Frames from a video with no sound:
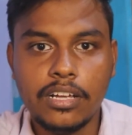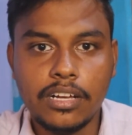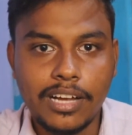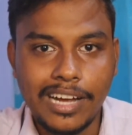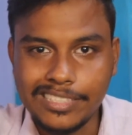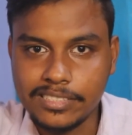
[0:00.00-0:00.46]

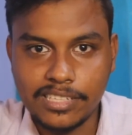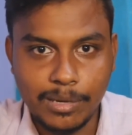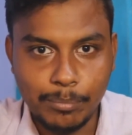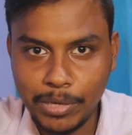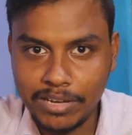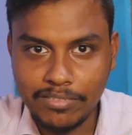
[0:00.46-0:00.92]
காசு
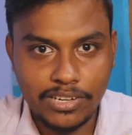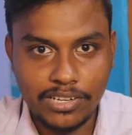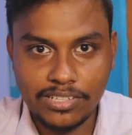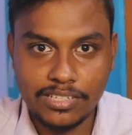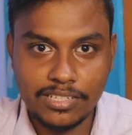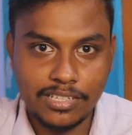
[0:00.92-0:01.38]
கம்மியாக
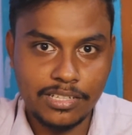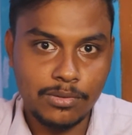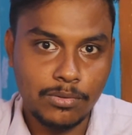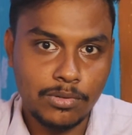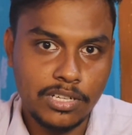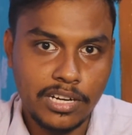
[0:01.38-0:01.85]
வர்றதுங்கிறது
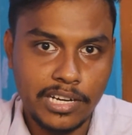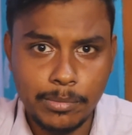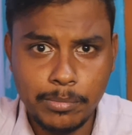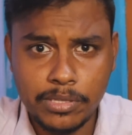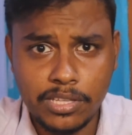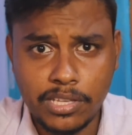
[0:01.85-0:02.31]
உங்களுக்கு
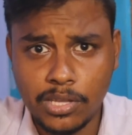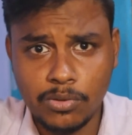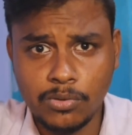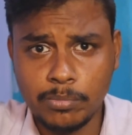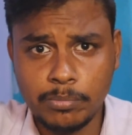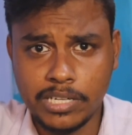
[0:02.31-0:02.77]
கண்டிப்பாக
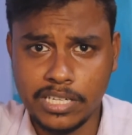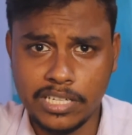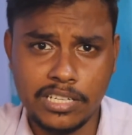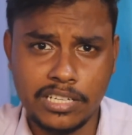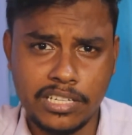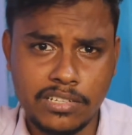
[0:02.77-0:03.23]
தெரியும் பட்டு
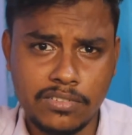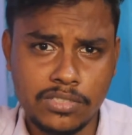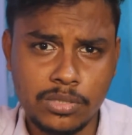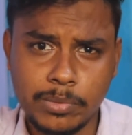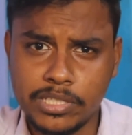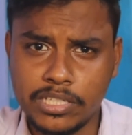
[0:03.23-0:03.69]
இதுக்கு
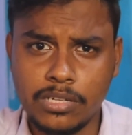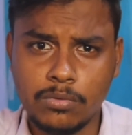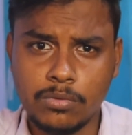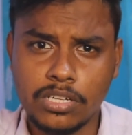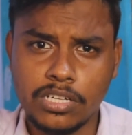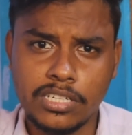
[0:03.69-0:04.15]
வந்து பார்த்திங்கன்னா
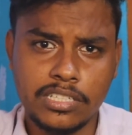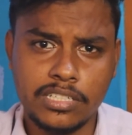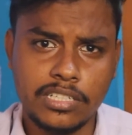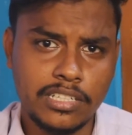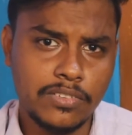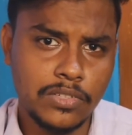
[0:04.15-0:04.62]
ஒன்று ரெண்டு
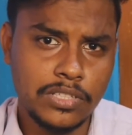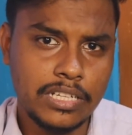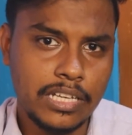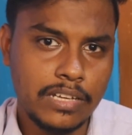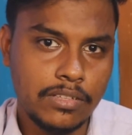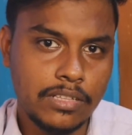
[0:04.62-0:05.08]
இது
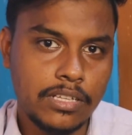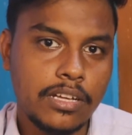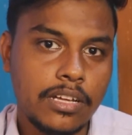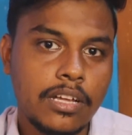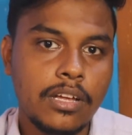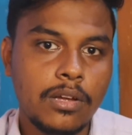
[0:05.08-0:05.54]
வந்து நீங்கள் வந்து
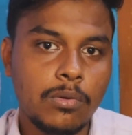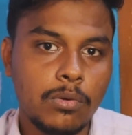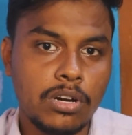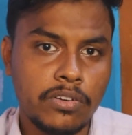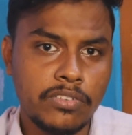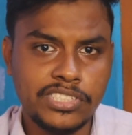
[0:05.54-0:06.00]

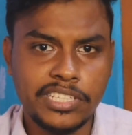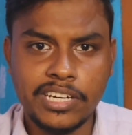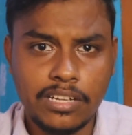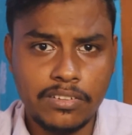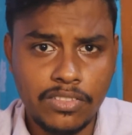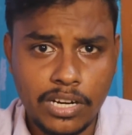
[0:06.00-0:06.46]
ஒன்று ரெண்டு
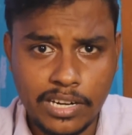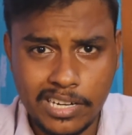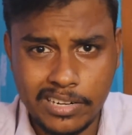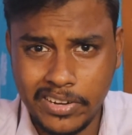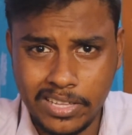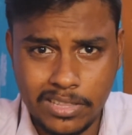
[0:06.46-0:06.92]
விஷயங்களை வந்து
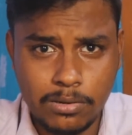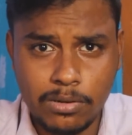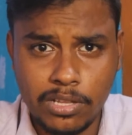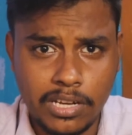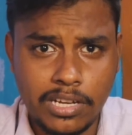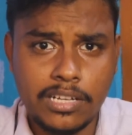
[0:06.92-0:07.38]
கடக்க வேண்டியது
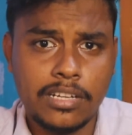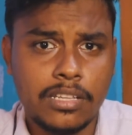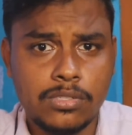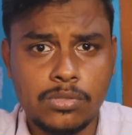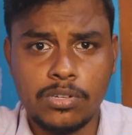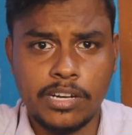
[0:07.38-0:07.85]
இருக்கும் அது
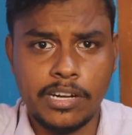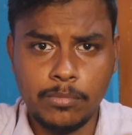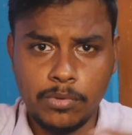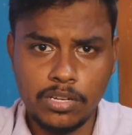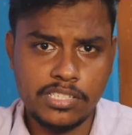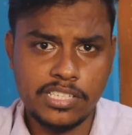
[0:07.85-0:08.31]
என்னங்கிறத
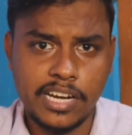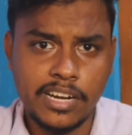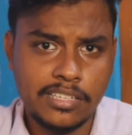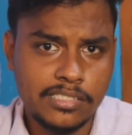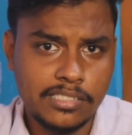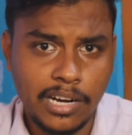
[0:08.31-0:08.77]
சொல்கிறேன் முதல்ல
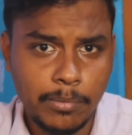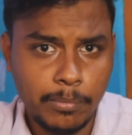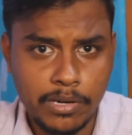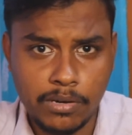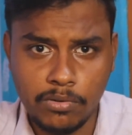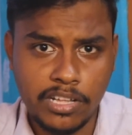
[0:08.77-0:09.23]
சேனல் ஸ்டார்ட்
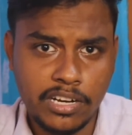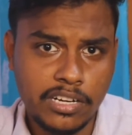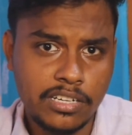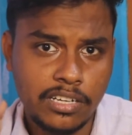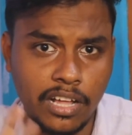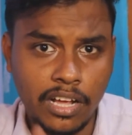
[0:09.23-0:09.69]
பண்ண உடனே
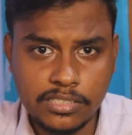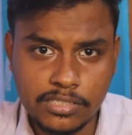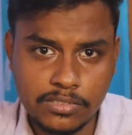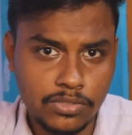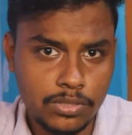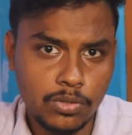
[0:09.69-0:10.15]
ரெண்டு
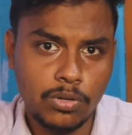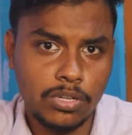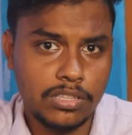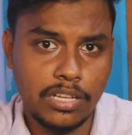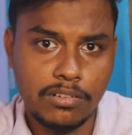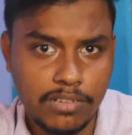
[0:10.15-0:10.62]
டாஸ்க் வந்து
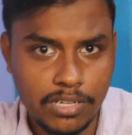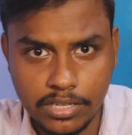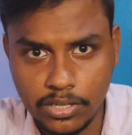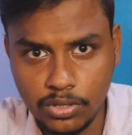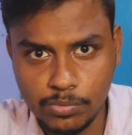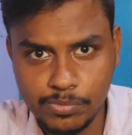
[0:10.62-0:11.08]
உங்களுக்கு
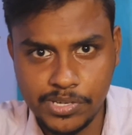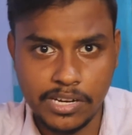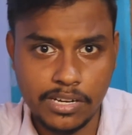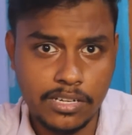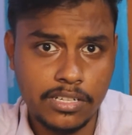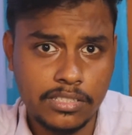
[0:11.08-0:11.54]
தருவாங்க யூடியூப்
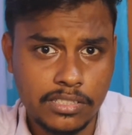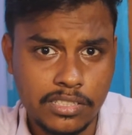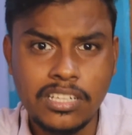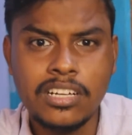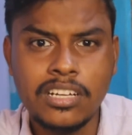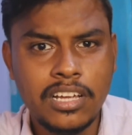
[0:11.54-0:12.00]

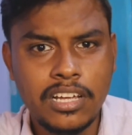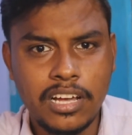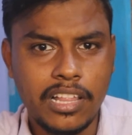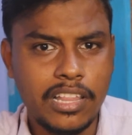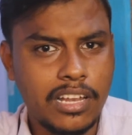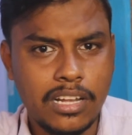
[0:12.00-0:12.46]
சேனல்லேருந்து
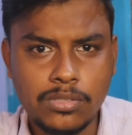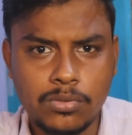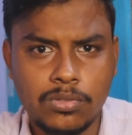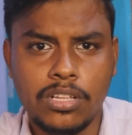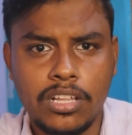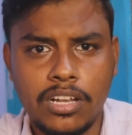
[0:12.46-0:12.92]
அது எல்லோரும்
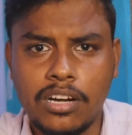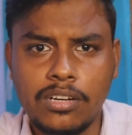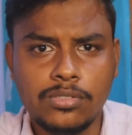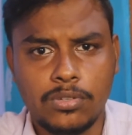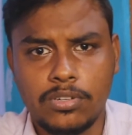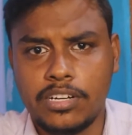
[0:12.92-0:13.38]
சொன்னதான்
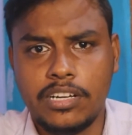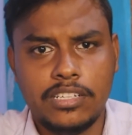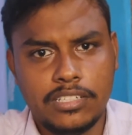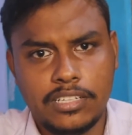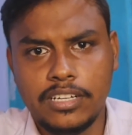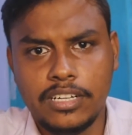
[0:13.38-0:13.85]
நானும் சொல்கிறேன்
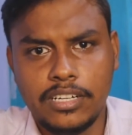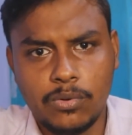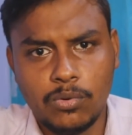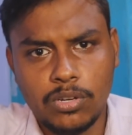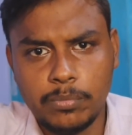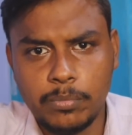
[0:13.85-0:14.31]

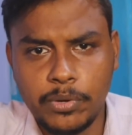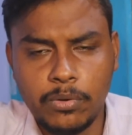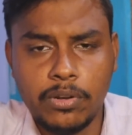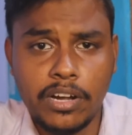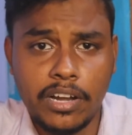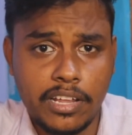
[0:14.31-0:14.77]
உங்களுக்கு
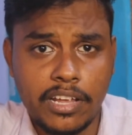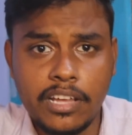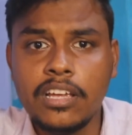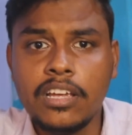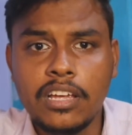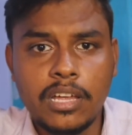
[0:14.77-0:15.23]
புரியும்னு
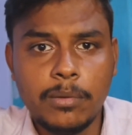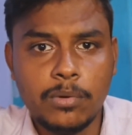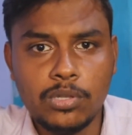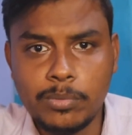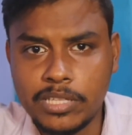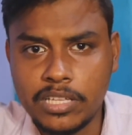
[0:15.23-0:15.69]
நினைக்கிறேன்
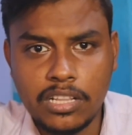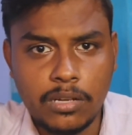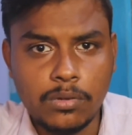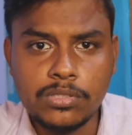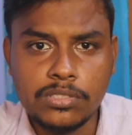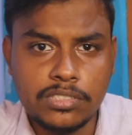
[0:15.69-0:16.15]
இப்போ வந்து பார்த்திங்கன்னா
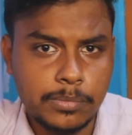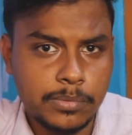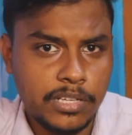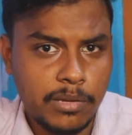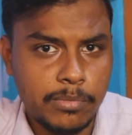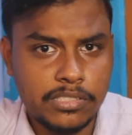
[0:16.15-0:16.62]
தௌசண்ட்
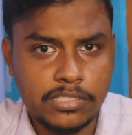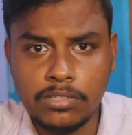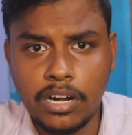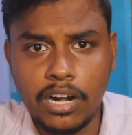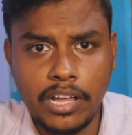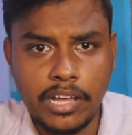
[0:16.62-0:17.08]

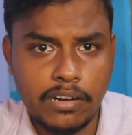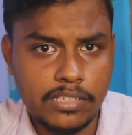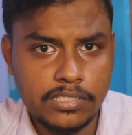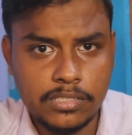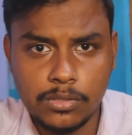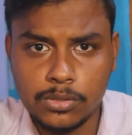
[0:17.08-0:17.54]
சப்ஸ்கிரைபர்ஸும் நாலாயிரம்
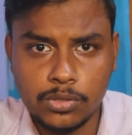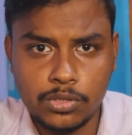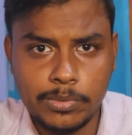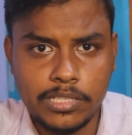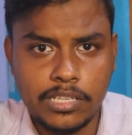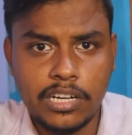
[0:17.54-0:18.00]
வாட்ச் ஹவர்ஸ்
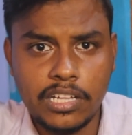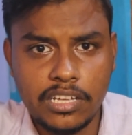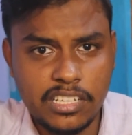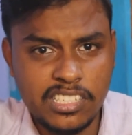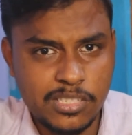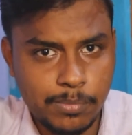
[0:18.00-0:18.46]
வந்து பார்த்திங்கன்னா
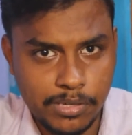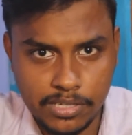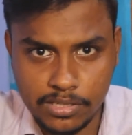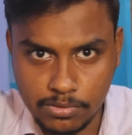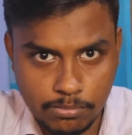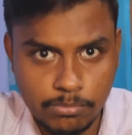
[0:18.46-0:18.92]
நீங்கள் ரீச்
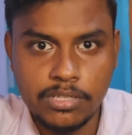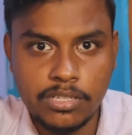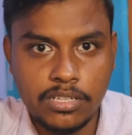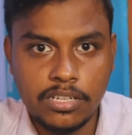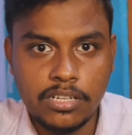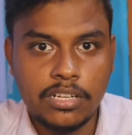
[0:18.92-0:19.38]
பண்ணணும்
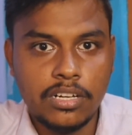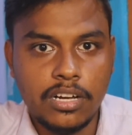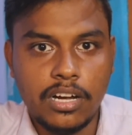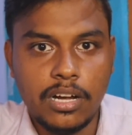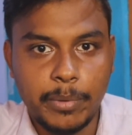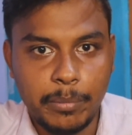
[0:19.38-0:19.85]

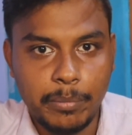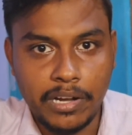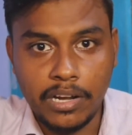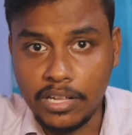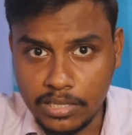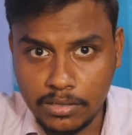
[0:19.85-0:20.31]
அப்படி
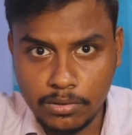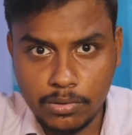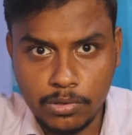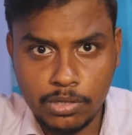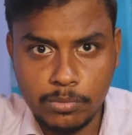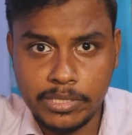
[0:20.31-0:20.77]
பண்ணால் தான்
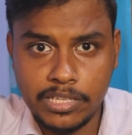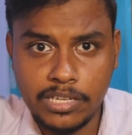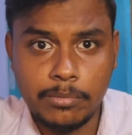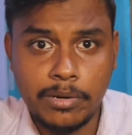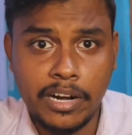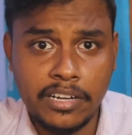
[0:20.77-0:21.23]
உங்களுக்கு வந்து
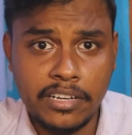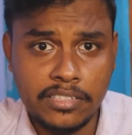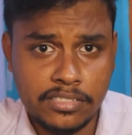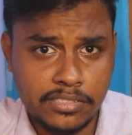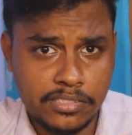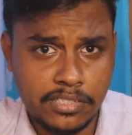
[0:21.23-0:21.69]
பார்த்திங்கன்னா
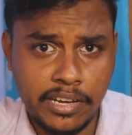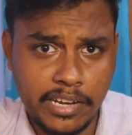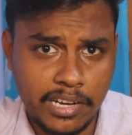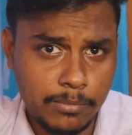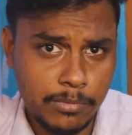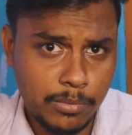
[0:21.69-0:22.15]
மானிட்டைசேஷனே
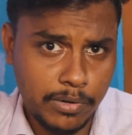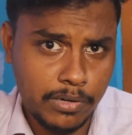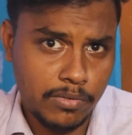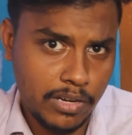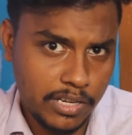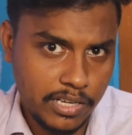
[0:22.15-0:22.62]
எனேபிள்
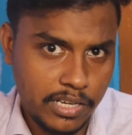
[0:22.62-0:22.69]
பண்ணுவாங்க